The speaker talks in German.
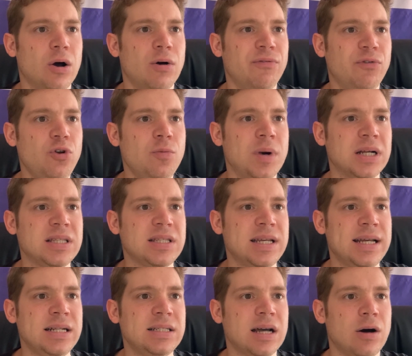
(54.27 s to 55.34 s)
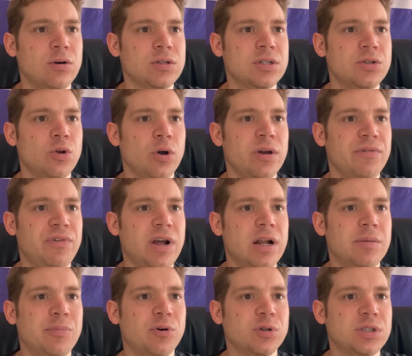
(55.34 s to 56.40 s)
auf über 10.000 neue
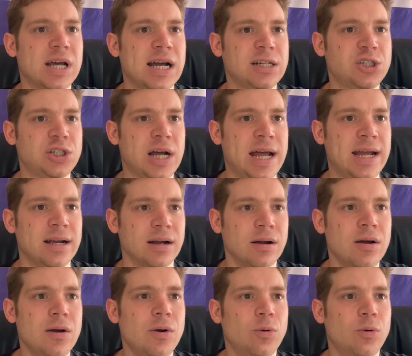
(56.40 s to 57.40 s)
Fälle pro Tag steigen